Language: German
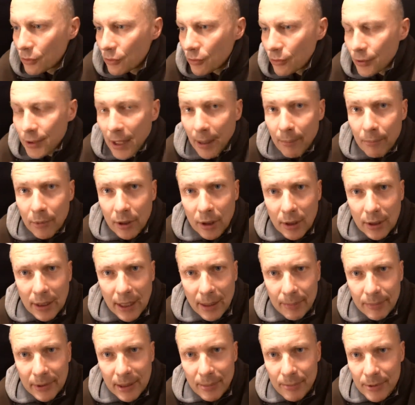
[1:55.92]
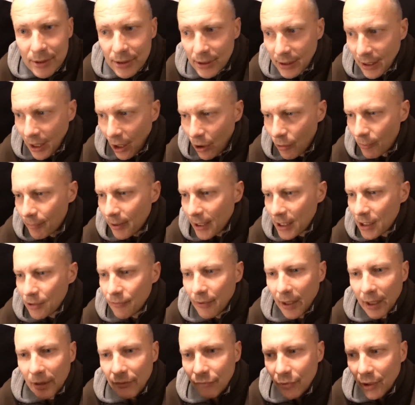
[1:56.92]
Zusammengeklappt nimmt es kaum Platz
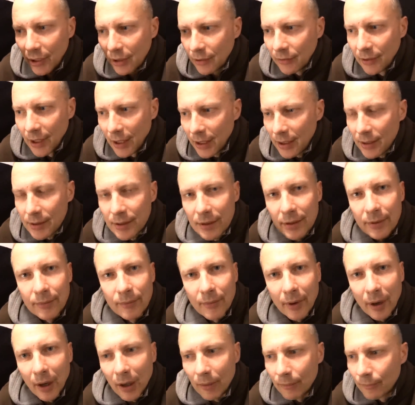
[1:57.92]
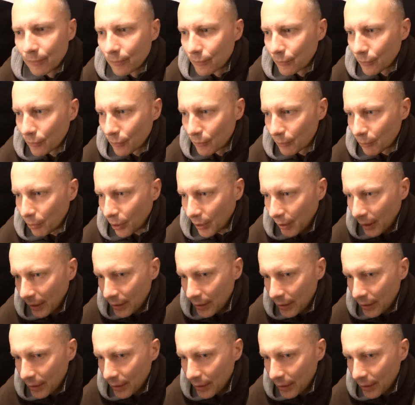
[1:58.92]
weg, wiegt nichts. Ja, ein paar